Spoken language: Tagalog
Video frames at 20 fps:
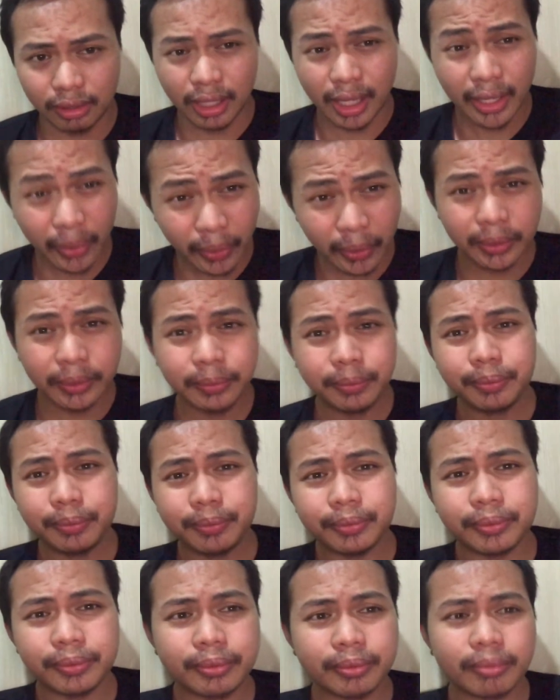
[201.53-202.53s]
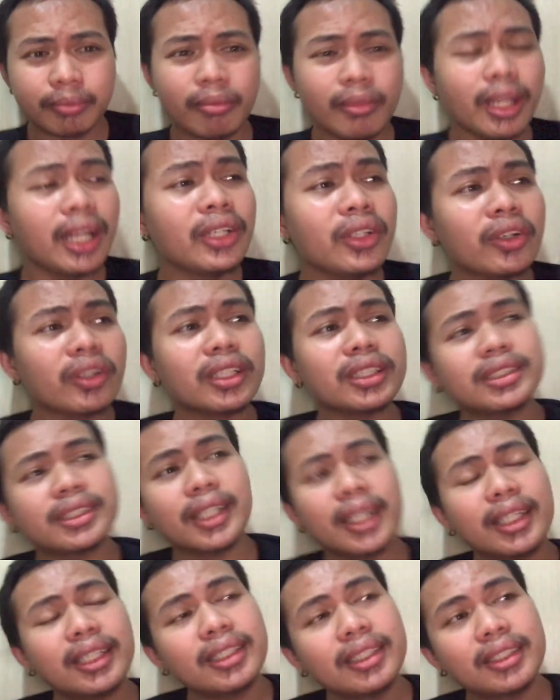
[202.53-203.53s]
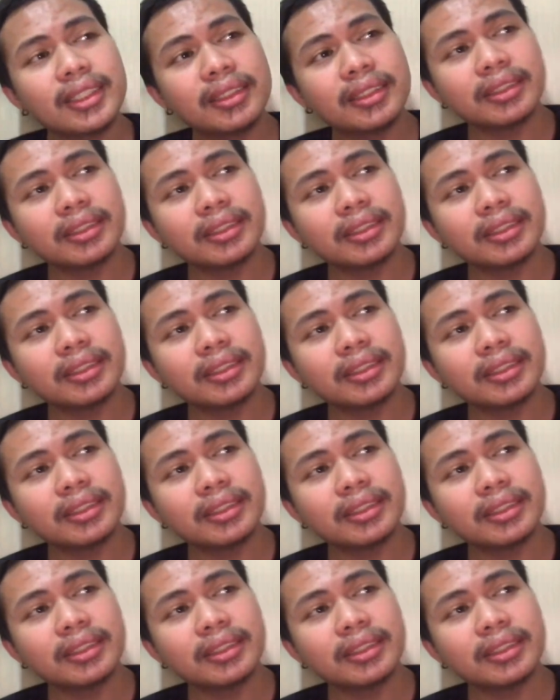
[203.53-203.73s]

ngayon ano oras na?